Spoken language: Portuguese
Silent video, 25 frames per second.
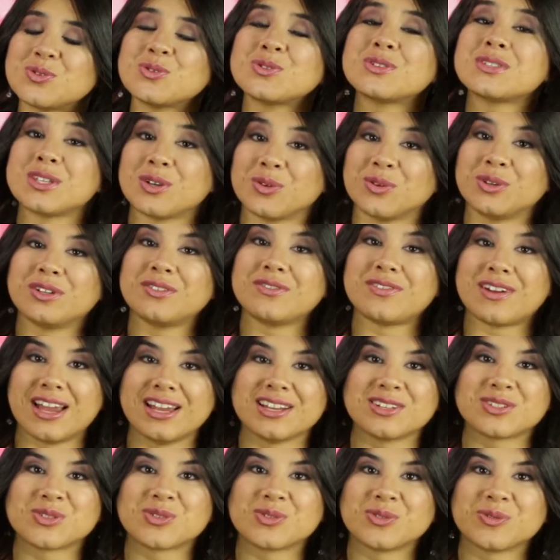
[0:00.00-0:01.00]
do seu
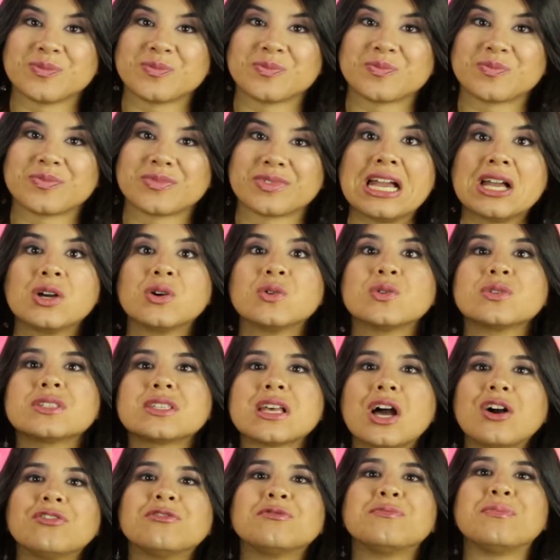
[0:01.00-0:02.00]
universo. O
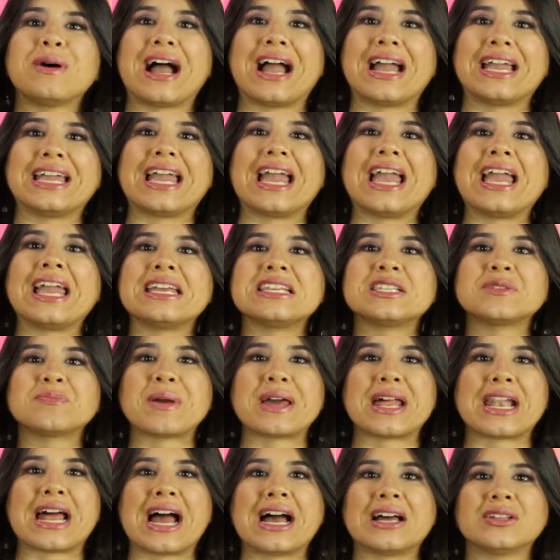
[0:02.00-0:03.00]
South by é
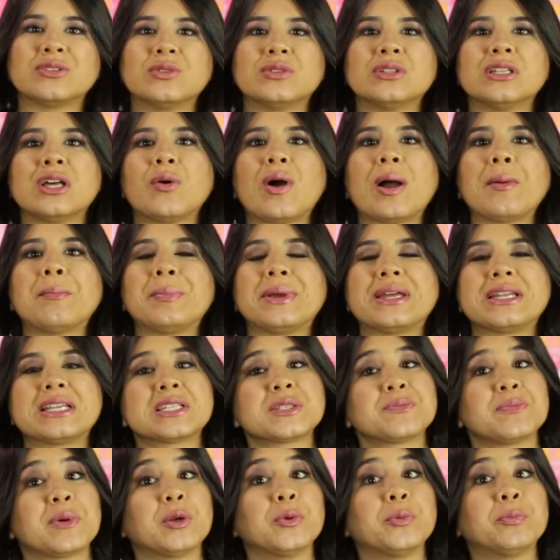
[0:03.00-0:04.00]
esperado não
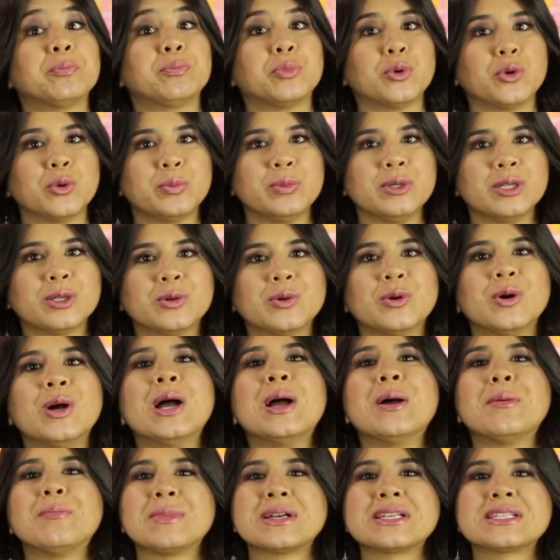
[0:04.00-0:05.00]
apenas pelo público,
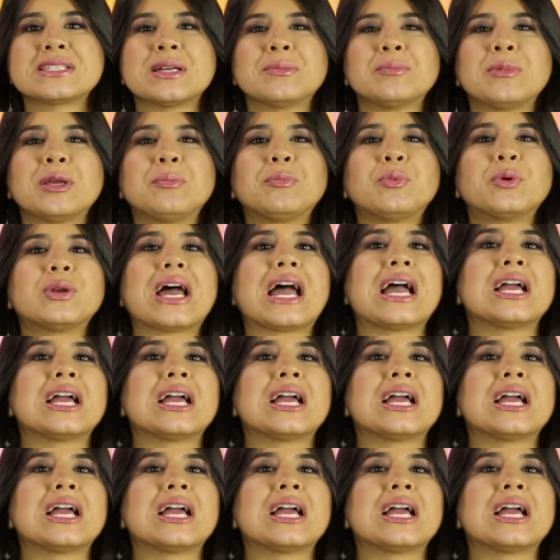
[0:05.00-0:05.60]
mas também por